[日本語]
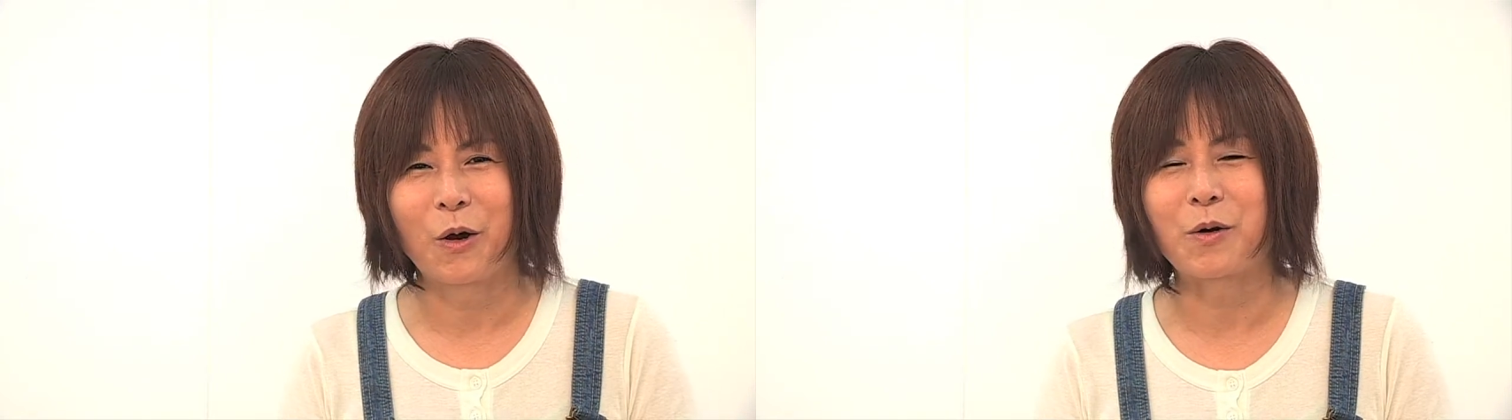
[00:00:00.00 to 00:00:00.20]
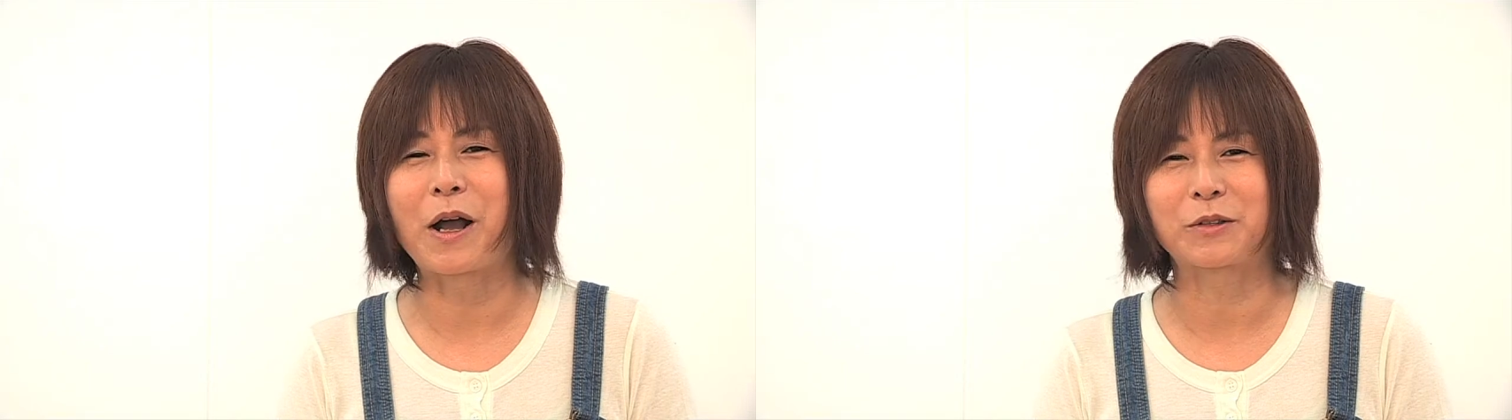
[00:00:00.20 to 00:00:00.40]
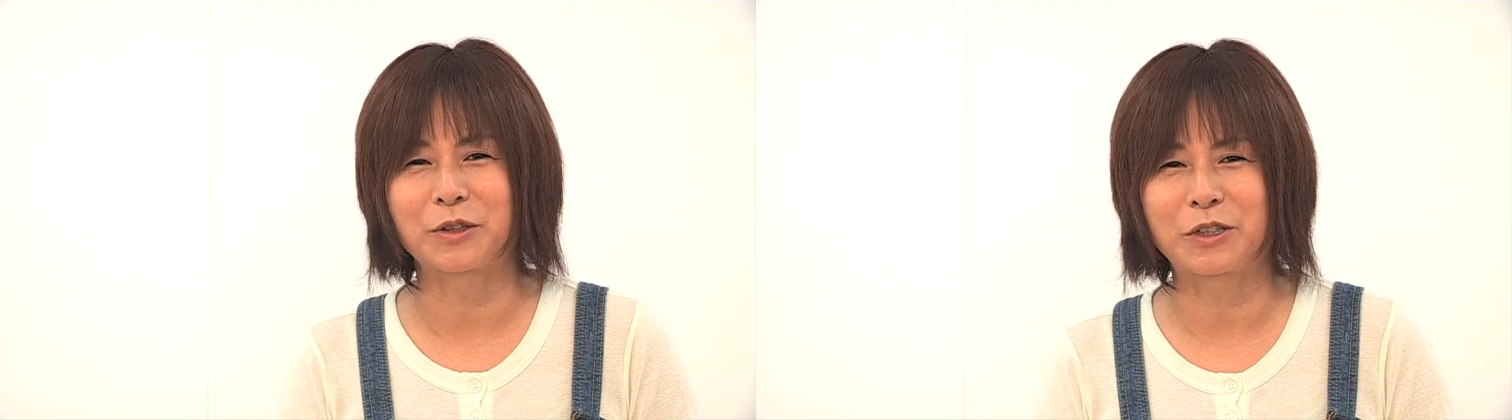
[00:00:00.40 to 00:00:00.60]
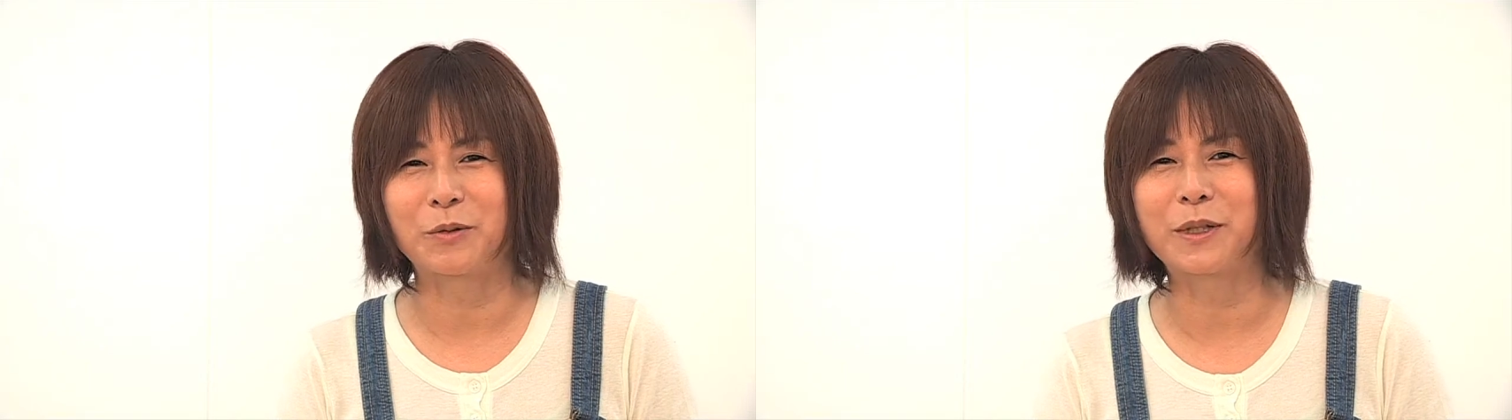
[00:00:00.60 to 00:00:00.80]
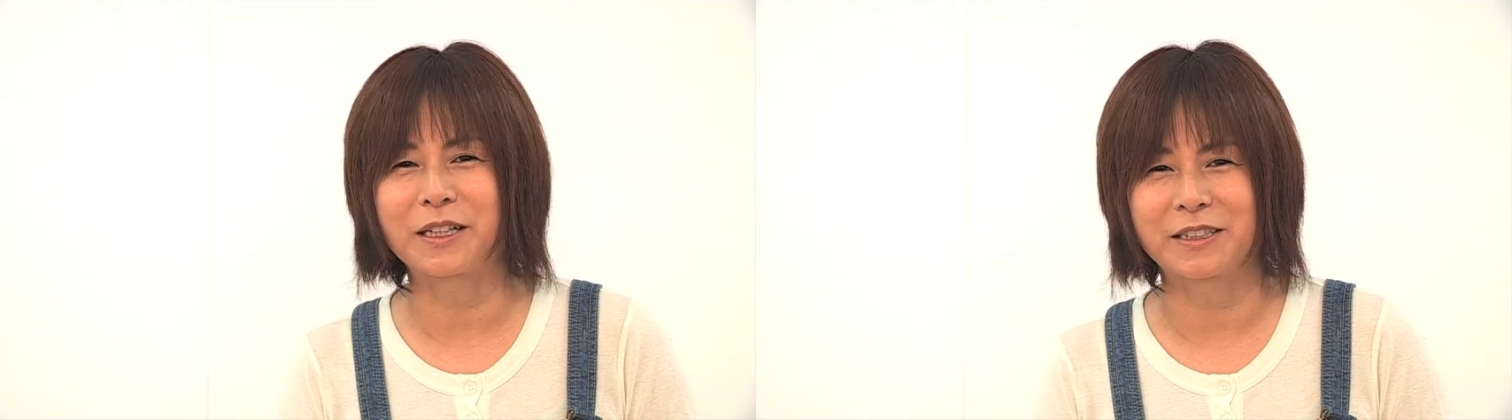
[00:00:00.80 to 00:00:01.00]
音楽として
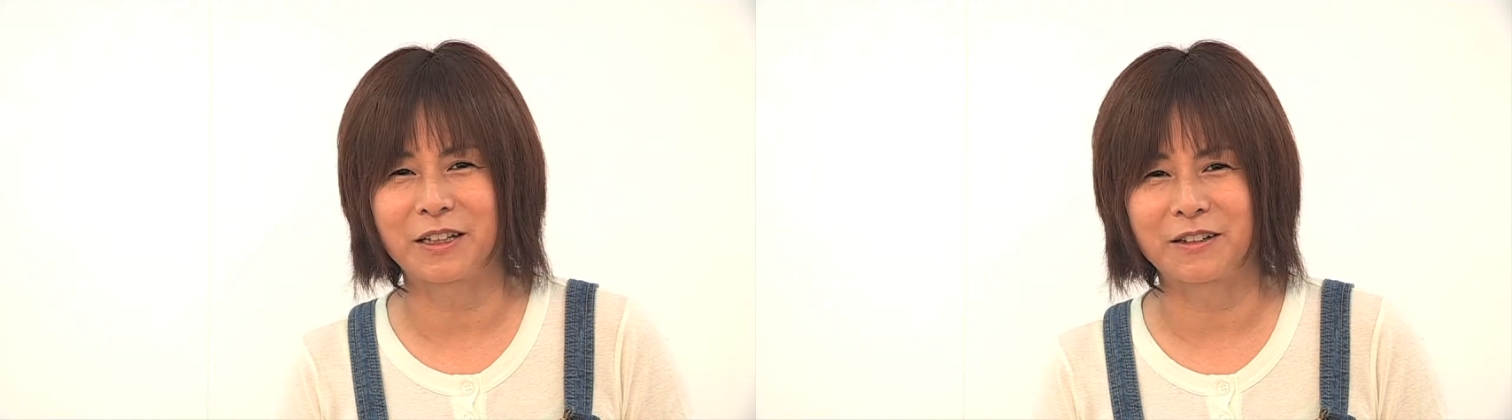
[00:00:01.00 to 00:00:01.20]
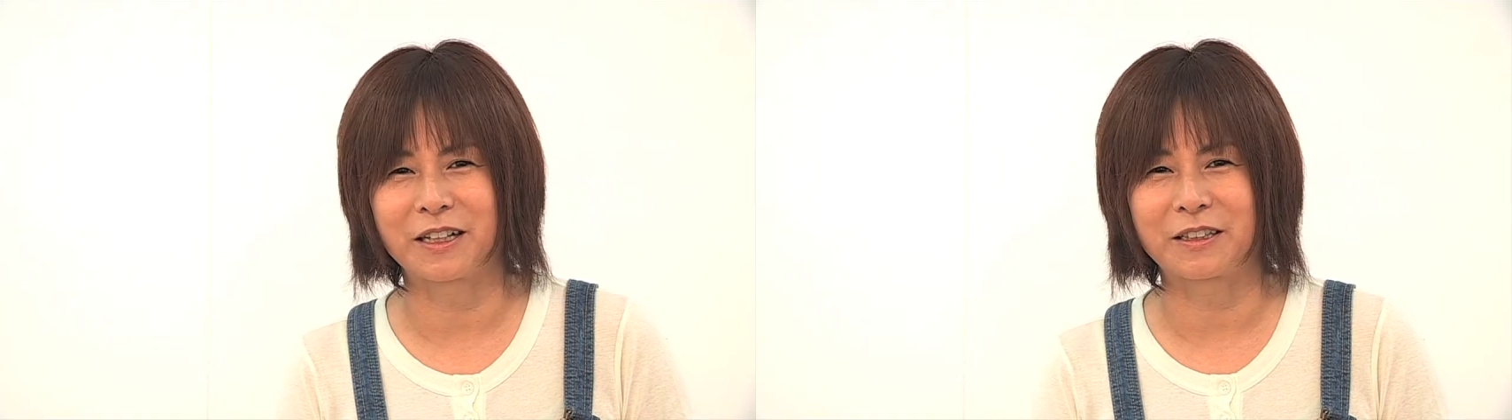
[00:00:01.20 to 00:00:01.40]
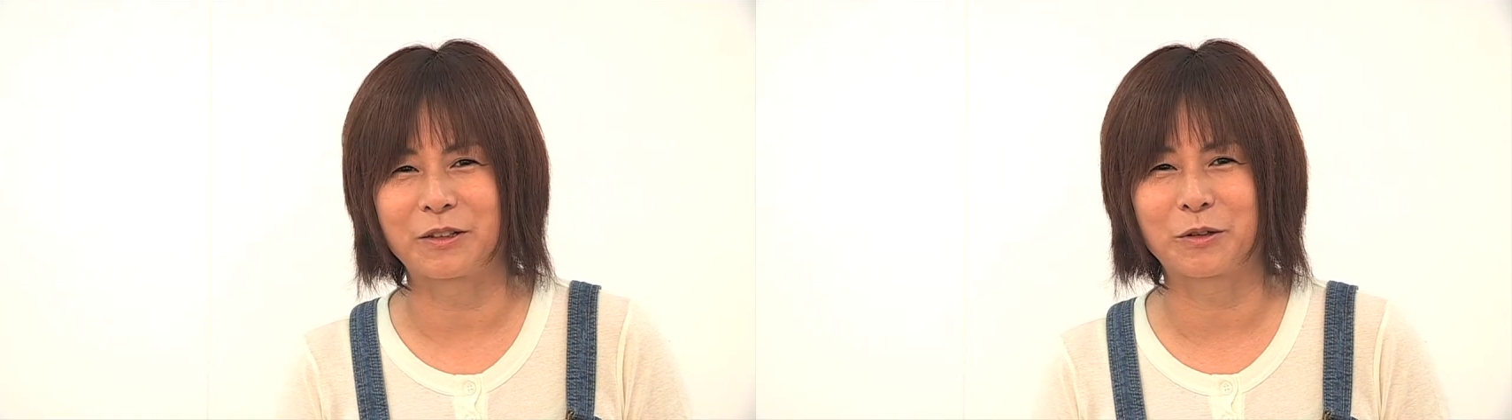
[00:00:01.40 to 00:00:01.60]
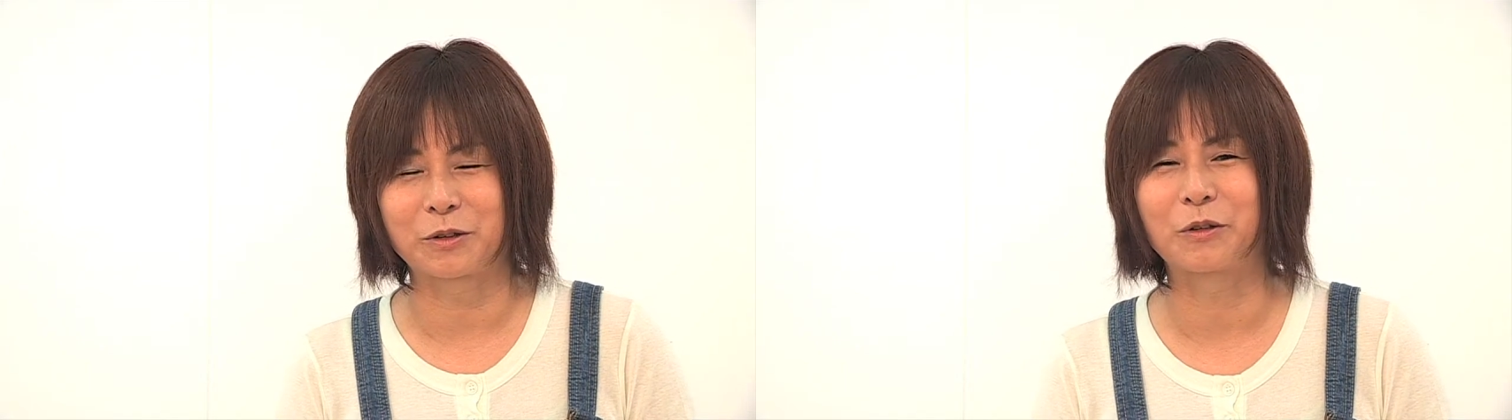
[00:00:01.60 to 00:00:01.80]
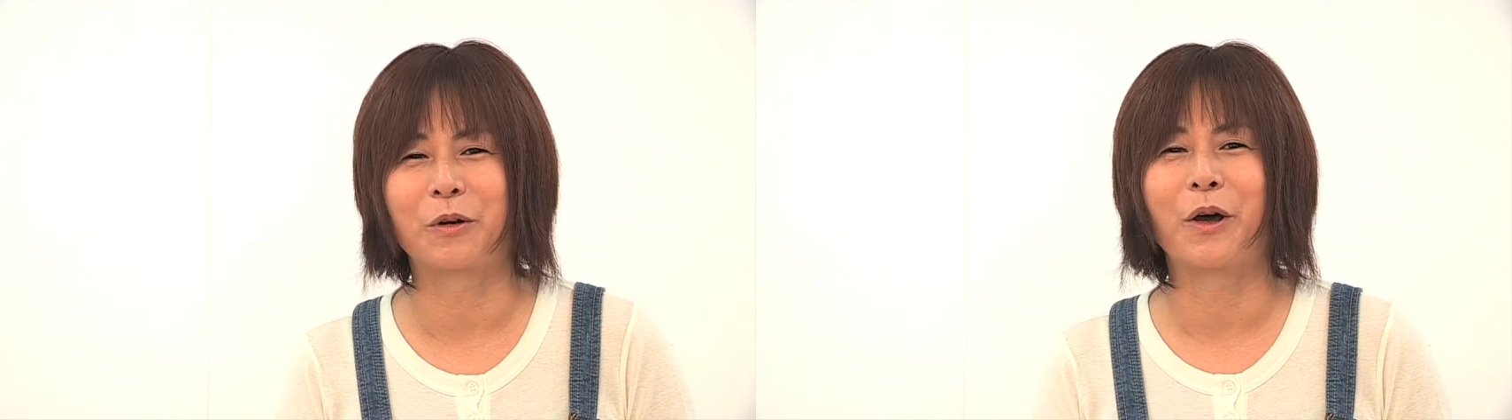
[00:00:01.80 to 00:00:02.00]
生み出していくかっていうこ
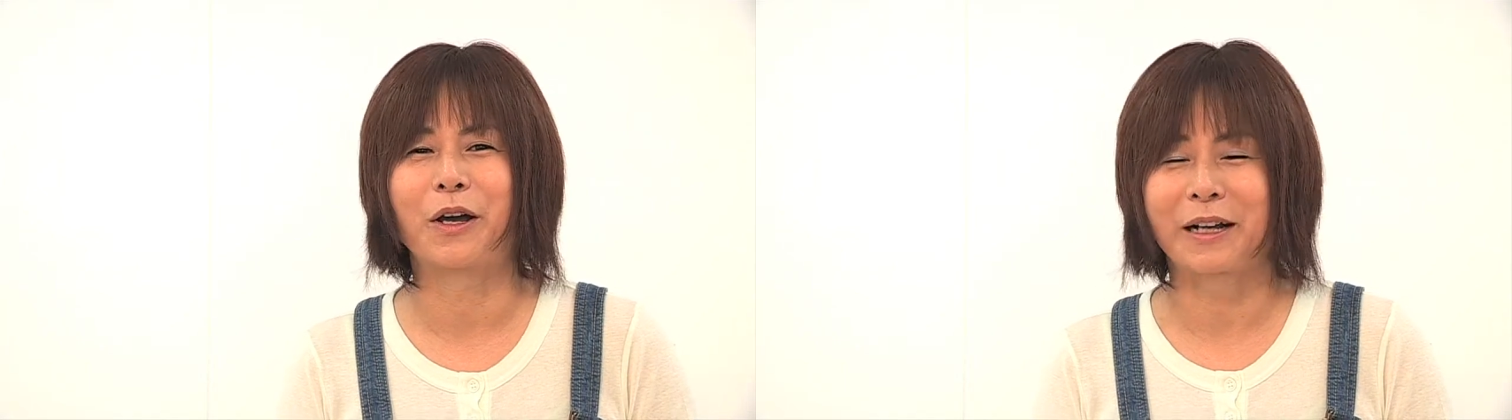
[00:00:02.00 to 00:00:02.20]
との